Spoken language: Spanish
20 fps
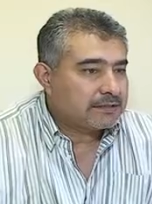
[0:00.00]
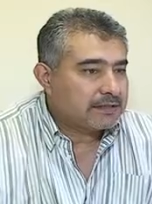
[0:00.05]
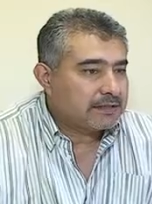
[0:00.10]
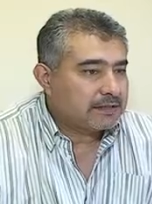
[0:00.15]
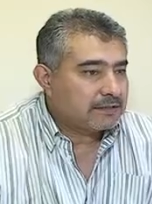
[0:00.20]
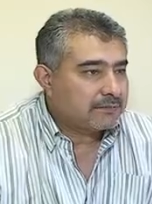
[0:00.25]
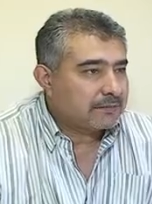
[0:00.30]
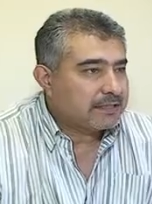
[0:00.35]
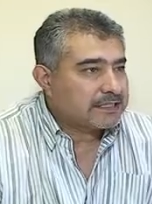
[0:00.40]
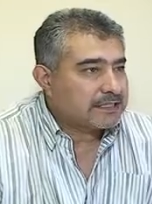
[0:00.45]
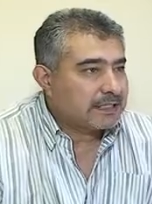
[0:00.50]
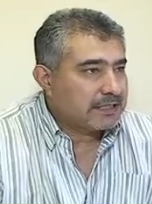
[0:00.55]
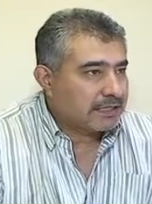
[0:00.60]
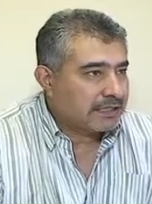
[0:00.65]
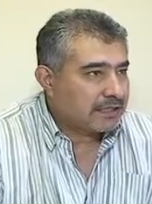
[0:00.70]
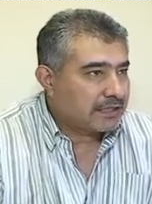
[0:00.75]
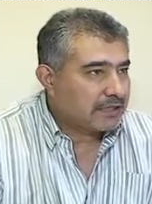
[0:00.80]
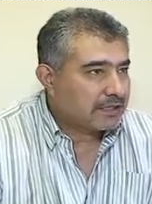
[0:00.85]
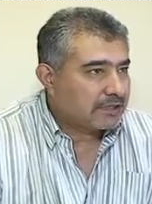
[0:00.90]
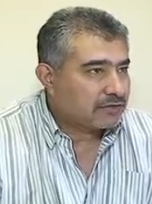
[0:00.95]
sistema
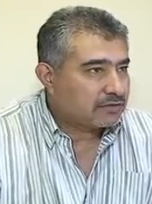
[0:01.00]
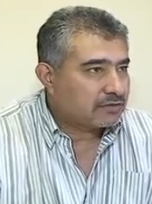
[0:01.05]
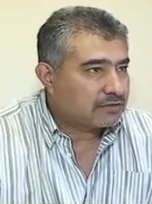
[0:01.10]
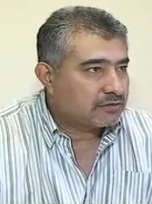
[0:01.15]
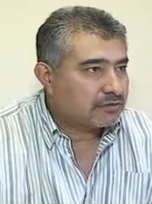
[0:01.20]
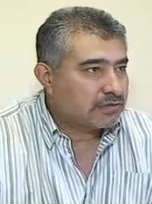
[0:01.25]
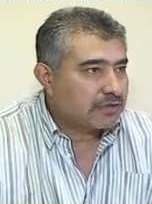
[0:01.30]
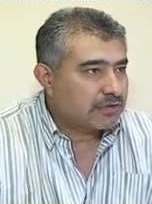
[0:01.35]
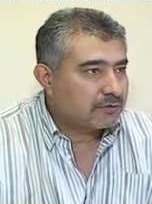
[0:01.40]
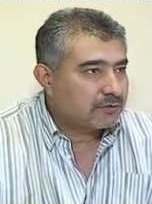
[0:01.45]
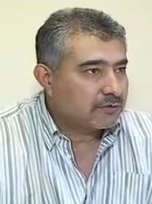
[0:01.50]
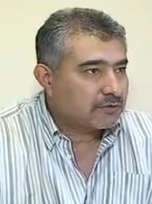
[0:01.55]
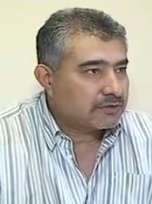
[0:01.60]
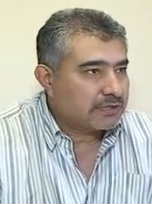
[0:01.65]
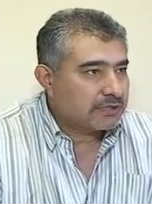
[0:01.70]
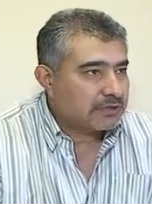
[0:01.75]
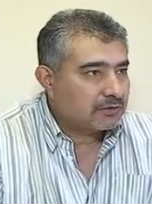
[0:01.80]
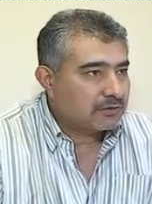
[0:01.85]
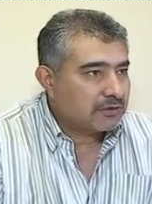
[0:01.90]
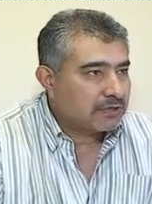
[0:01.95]
salarial que nosotros
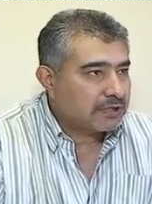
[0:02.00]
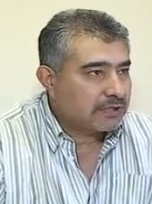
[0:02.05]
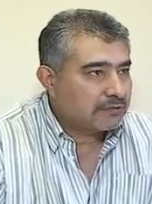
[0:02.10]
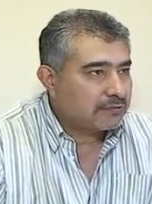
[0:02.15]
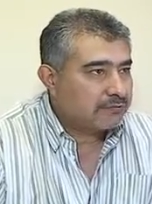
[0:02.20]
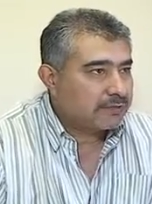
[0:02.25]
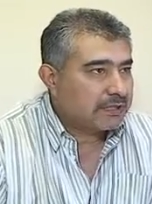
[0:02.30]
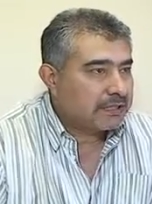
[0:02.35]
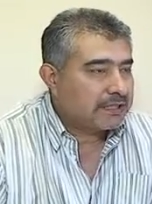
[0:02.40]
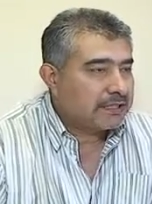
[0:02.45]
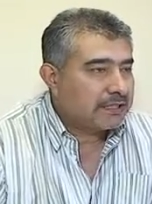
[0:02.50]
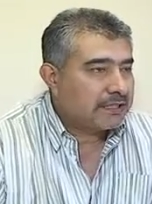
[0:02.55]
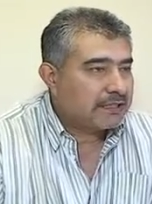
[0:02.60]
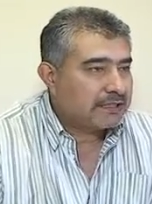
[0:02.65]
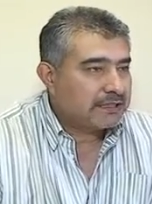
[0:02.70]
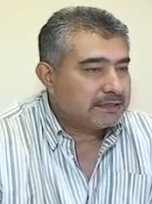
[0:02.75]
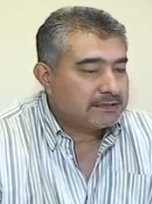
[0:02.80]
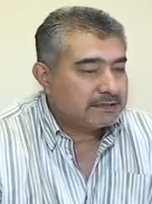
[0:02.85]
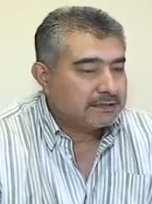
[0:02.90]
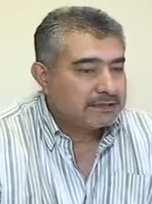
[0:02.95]
tenemos acordado en
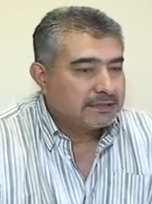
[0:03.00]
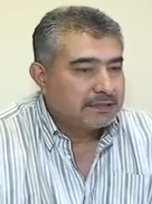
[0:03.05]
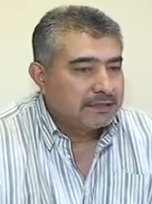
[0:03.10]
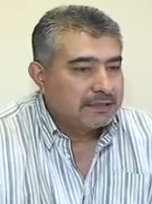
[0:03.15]
paritarias.